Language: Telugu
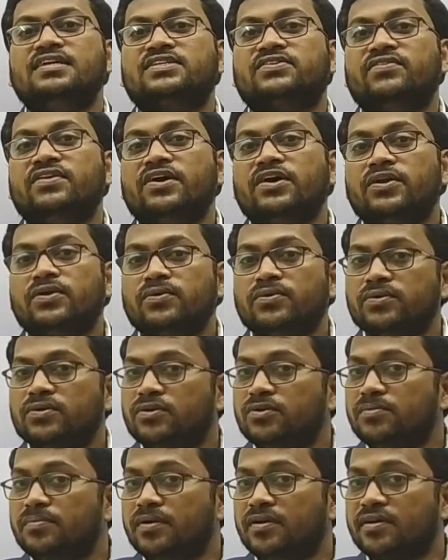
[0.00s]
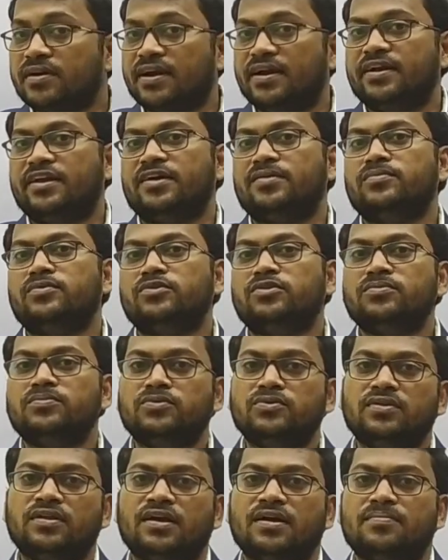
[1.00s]
స్క్వేర్ రూట్ మనం కట్టే ముందు
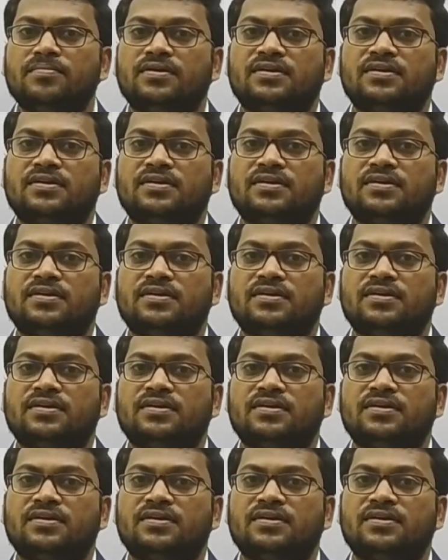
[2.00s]
ముందుగా